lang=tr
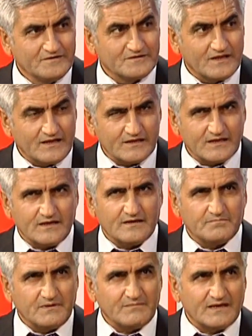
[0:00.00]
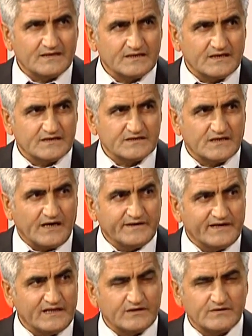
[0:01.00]
Tehlikeli. Bilmek gerekir.
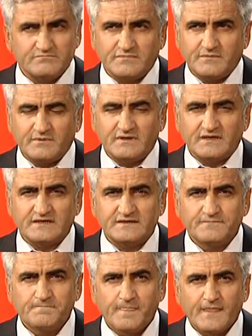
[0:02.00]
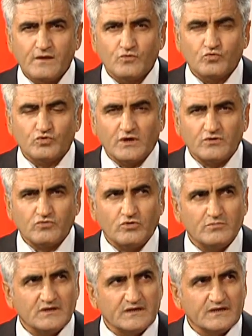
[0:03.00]
Annelerin, babaların uyanık
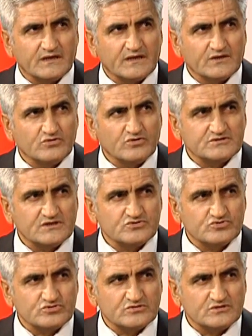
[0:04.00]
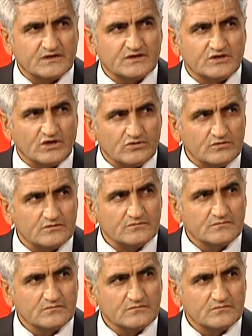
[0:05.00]
olmaları gerek. Yoksa çocukları ne olur?